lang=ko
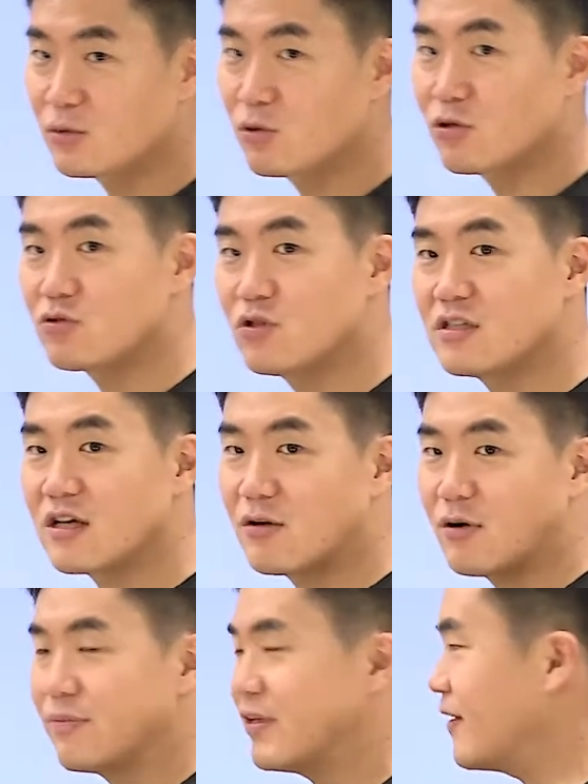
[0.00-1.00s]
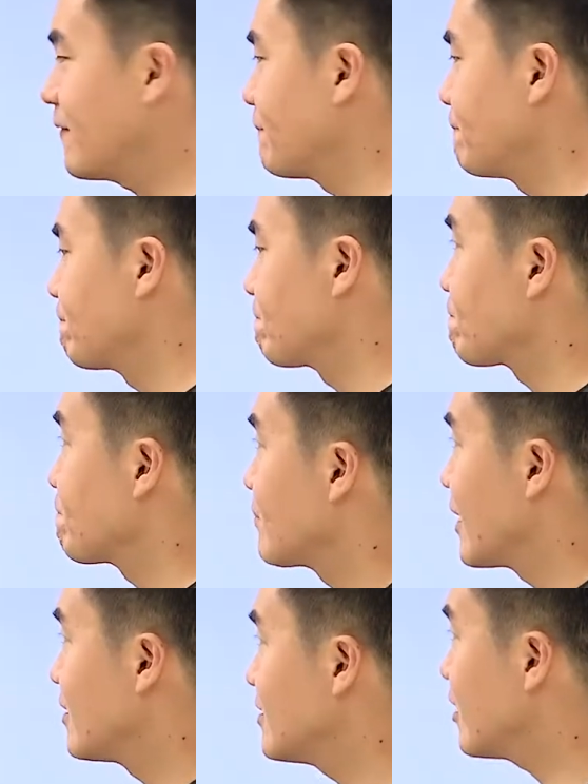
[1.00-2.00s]
도덕주의자라고 합니다.
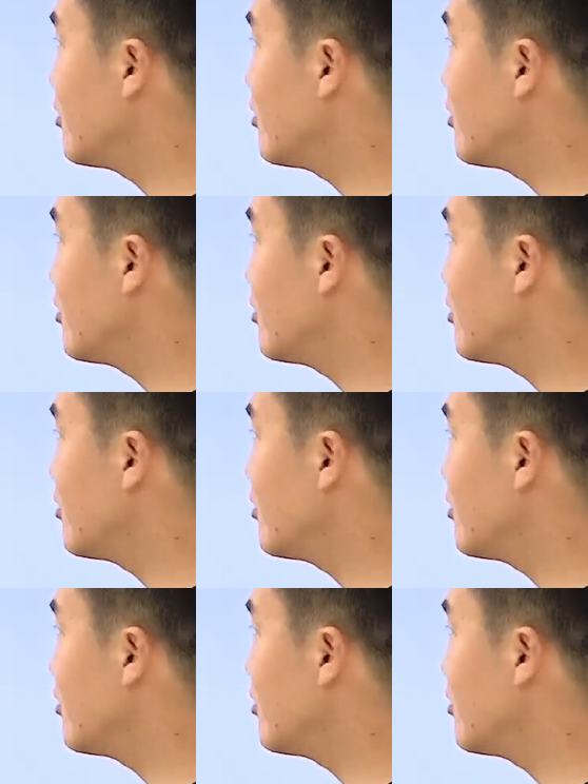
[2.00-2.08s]
자